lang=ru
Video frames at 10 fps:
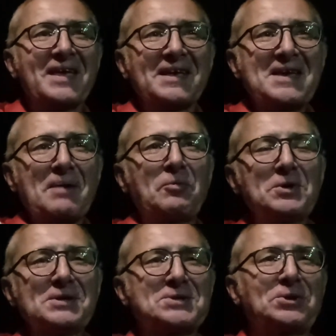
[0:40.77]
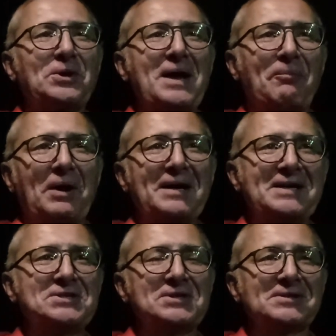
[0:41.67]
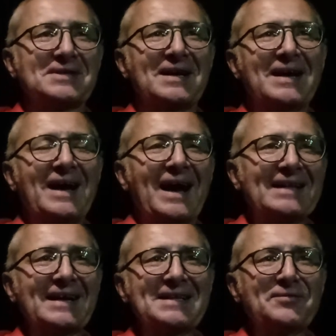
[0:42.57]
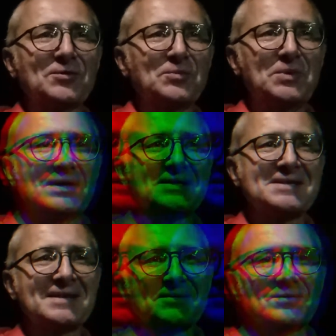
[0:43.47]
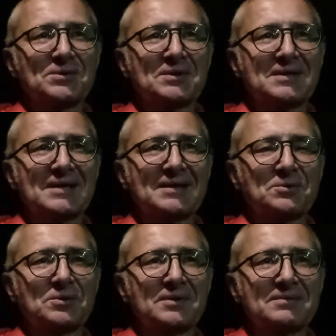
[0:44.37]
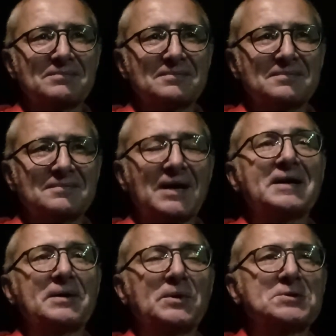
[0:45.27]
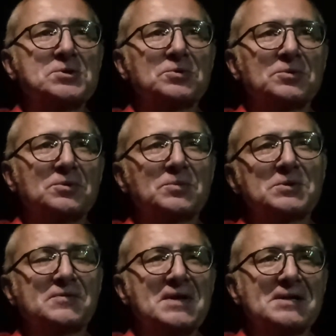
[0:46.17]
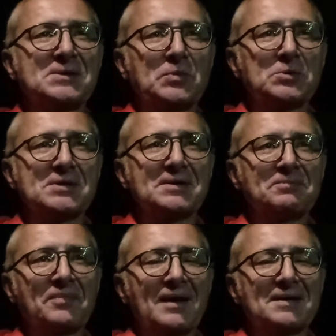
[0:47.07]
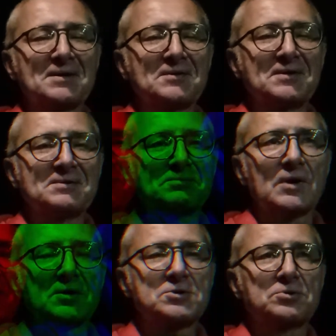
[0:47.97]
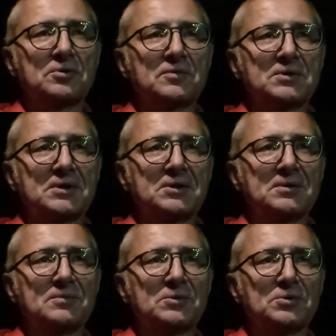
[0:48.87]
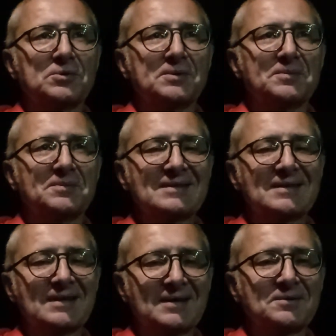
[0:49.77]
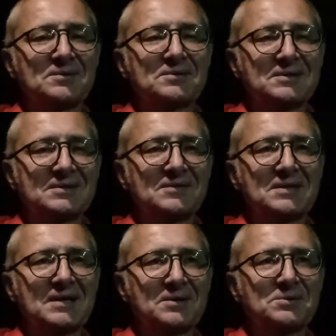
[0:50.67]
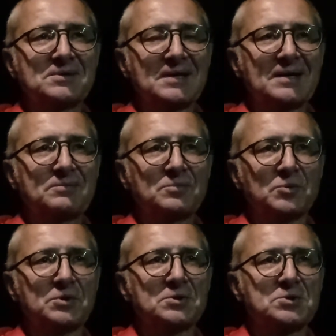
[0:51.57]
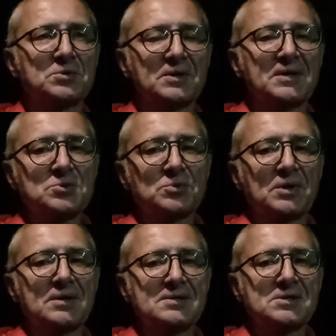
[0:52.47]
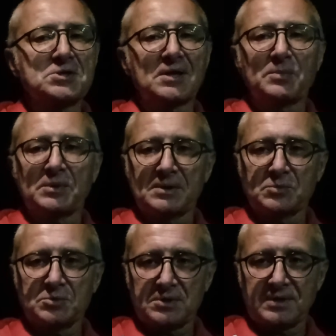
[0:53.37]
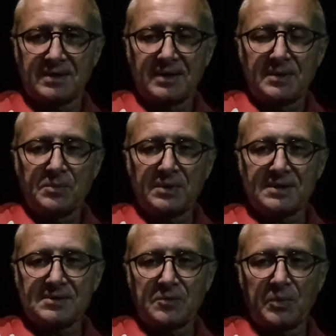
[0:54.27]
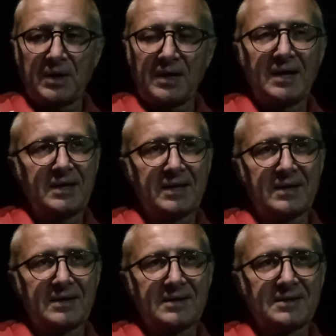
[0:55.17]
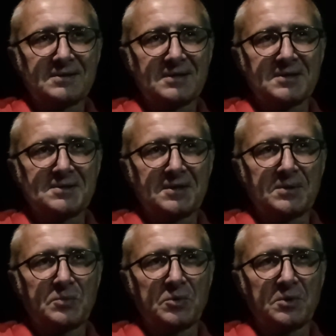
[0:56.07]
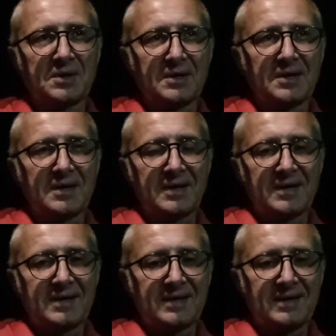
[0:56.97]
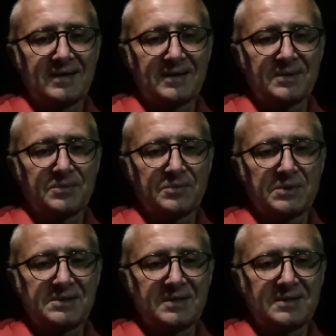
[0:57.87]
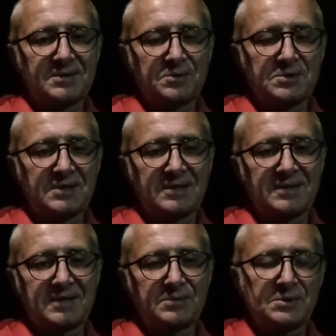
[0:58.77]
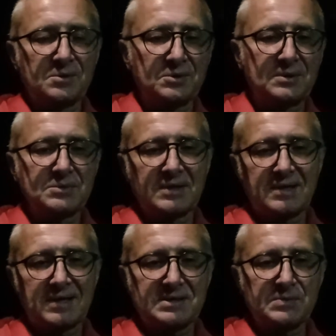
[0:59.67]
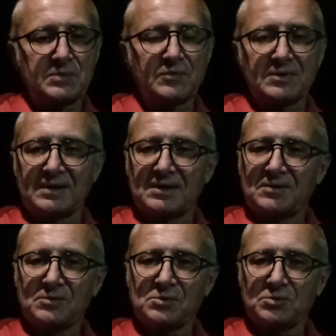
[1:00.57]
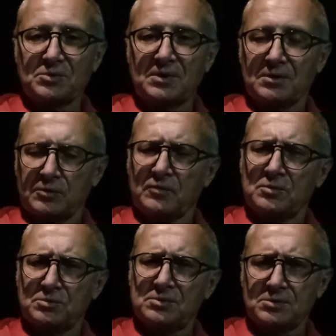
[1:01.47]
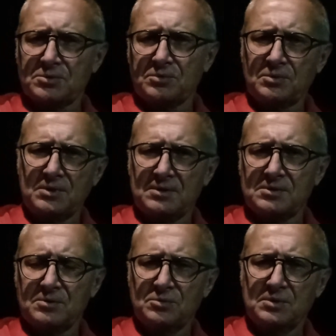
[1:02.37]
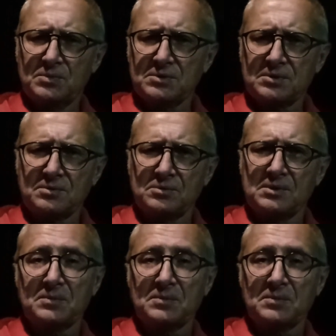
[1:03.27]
я понял, что я погорячился, она не врубилась, вот, и я такой, а, я молчу, думаю, извиняться поздно. Она говорит, а что вы таким тоном? Я говорю, извиняюсь, я понял, что шутка не зашла, потому что мы разного поколения, из разных эпох, и мы среди друзей таким с легким сарказмом вот такие вот шутки. А ты в курсе, что есть люди-пешеходы,